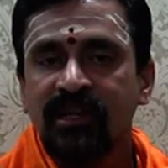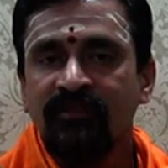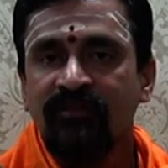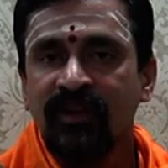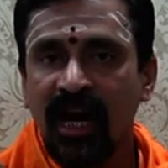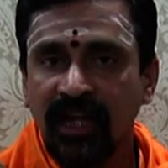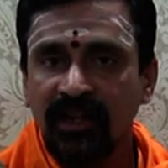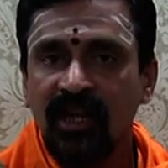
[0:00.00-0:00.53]
వచ్చిన
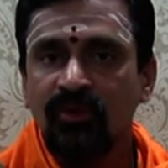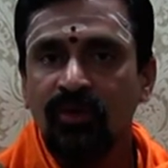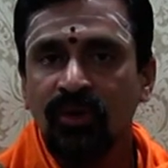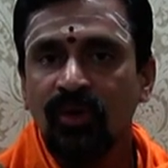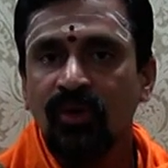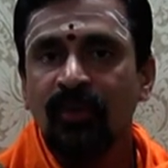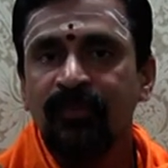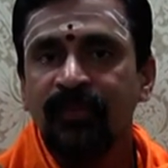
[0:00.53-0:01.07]
వ్యాధి
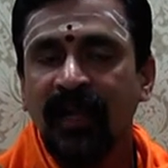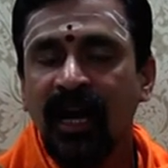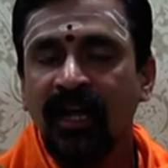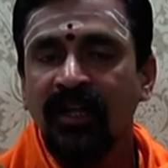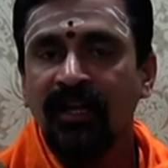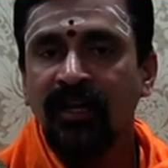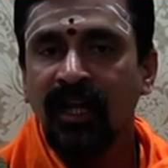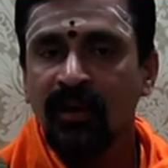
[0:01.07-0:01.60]
ఉందో
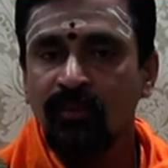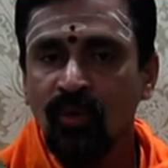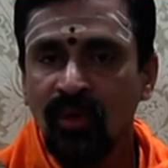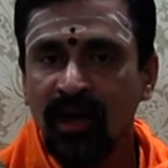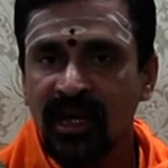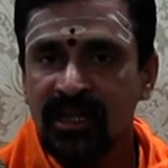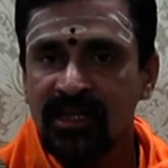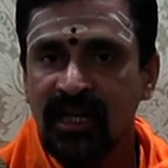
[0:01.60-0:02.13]
అది
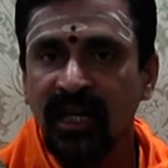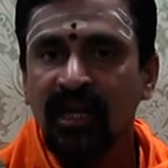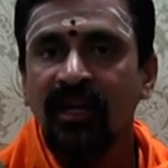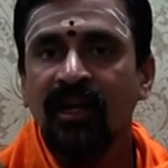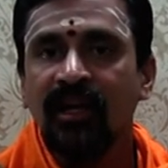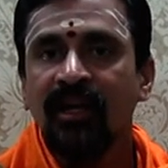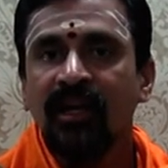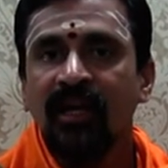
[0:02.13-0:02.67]
నిర్మూలన
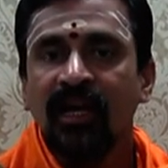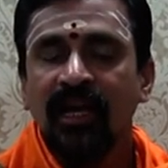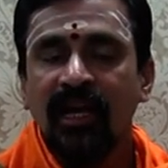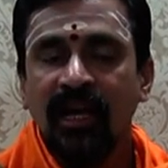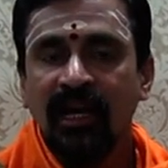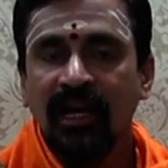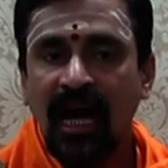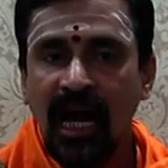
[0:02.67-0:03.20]
జరిగి
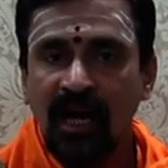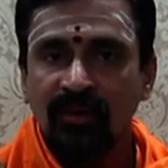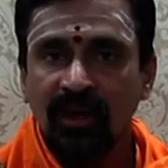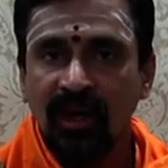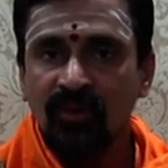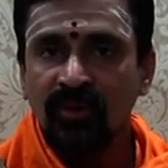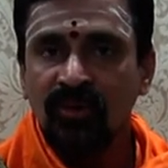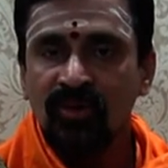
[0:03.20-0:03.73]
ఈ
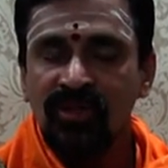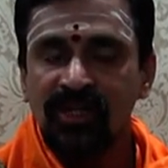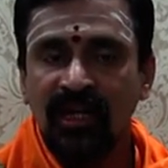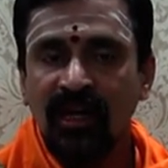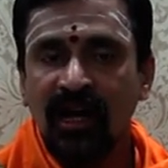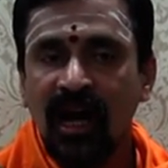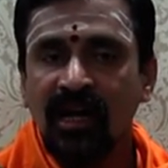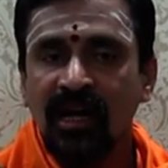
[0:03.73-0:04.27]
లాక్డౌన్
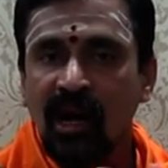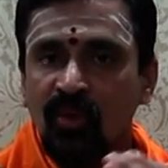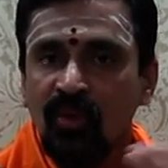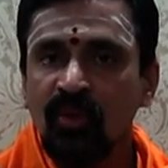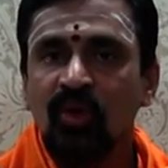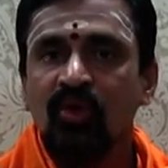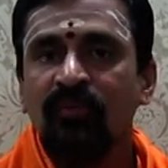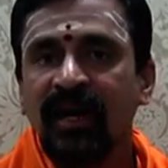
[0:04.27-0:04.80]
నుంచి లాక్
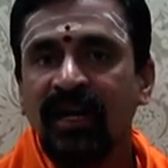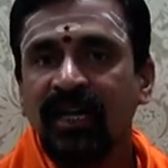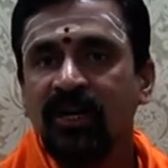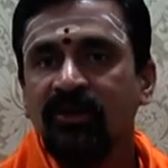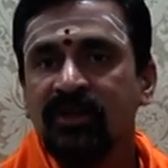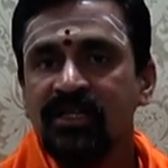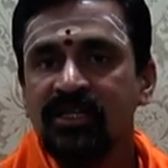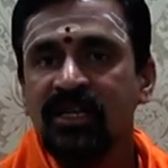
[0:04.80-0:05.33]
అవుట్కు
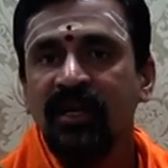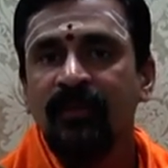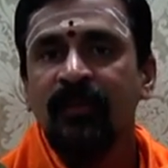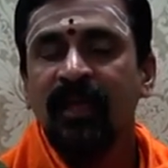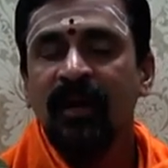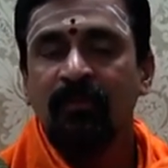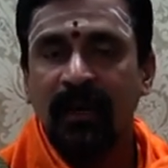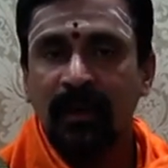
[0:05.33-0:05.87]
బయటకు వచ్చి
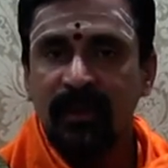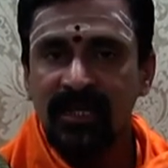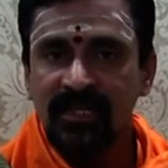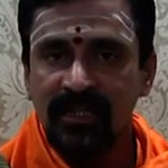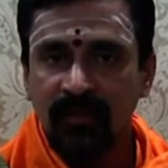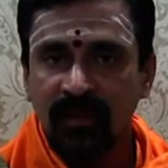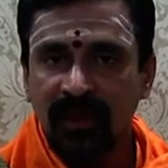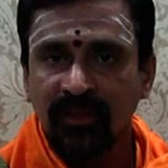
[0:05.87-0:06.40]

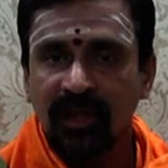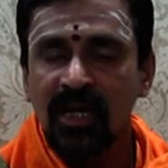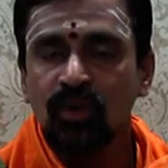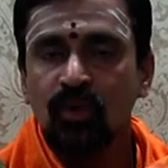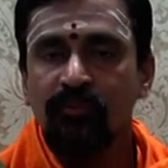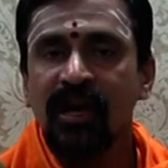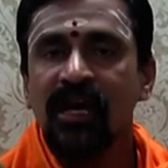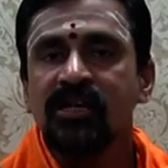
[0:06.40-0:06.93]
ప్రపంచమంతా
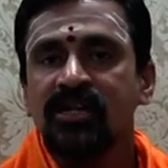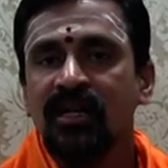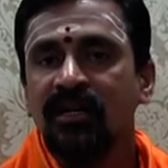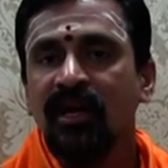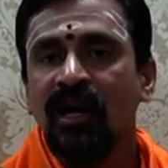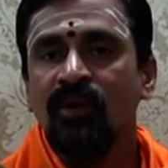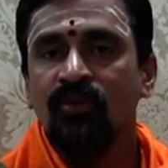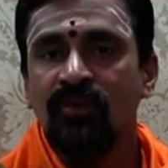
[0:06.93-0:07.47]

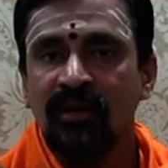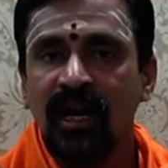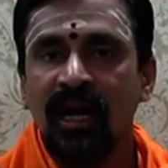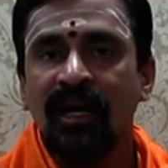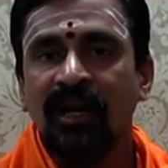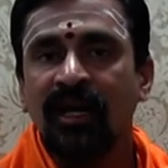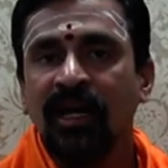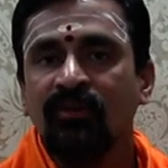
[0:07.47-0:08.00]
సుభిక్షంగా
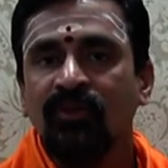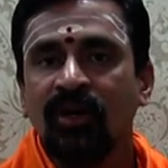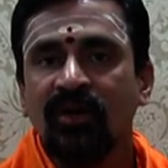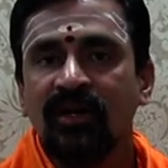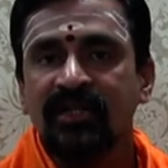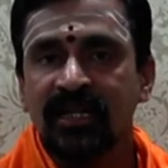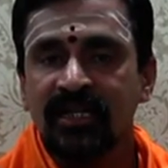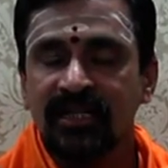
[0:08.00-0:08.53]
ఉండాలి అనేటువంటి
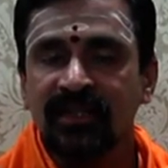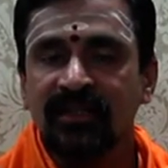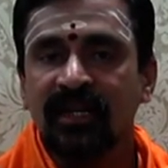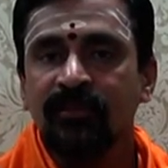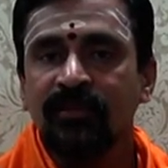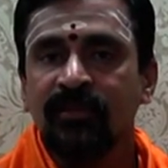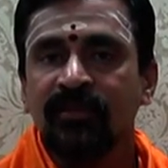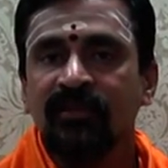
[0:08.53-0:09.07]
ఒక
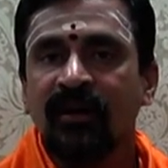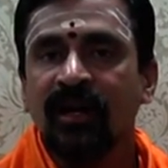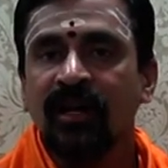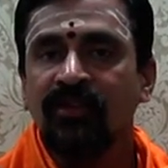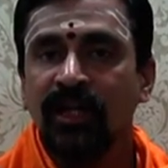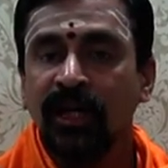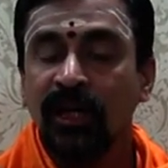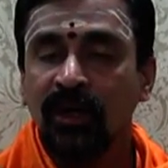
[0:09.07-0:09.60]
సత్సంకల్పం
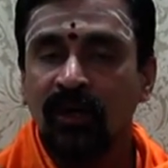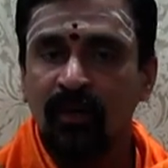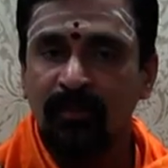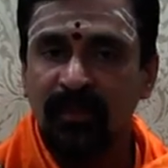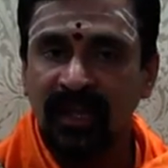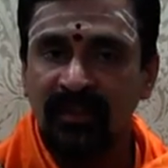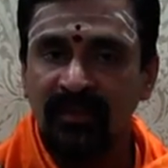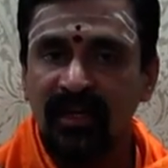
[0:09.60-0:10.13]
ద్వారా దీంట్లో
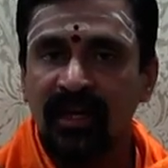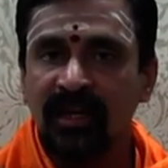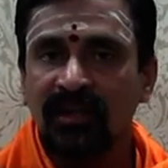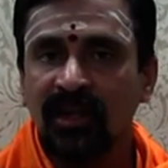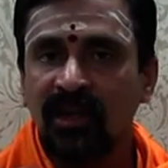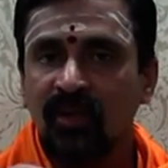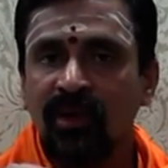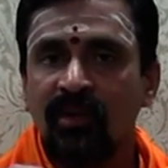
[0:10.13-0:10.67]

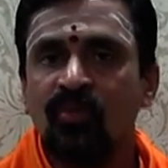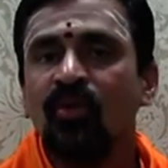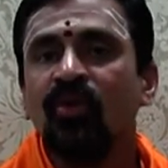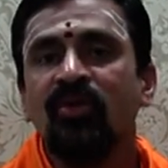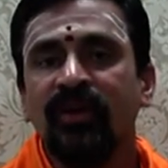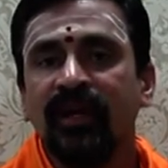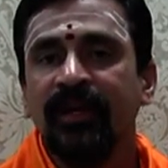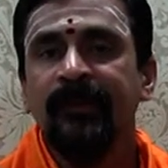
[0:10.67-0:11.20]
ప్రత్యేకతలు ఒక
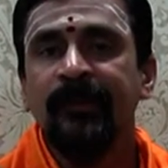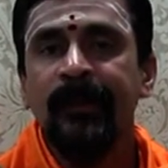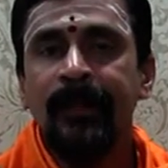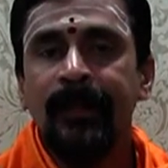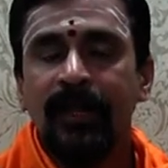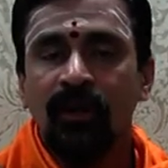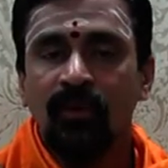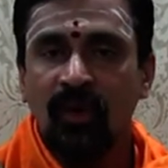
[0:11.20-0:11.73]
మూడు ఉన్నాయి
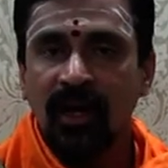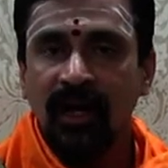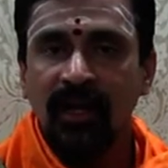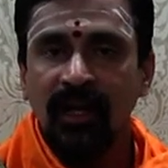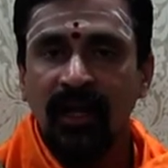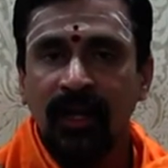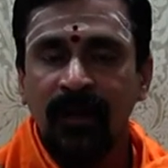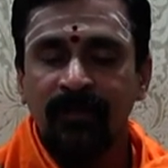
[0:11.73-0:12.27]

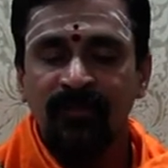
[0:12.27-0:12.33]
ఒకటి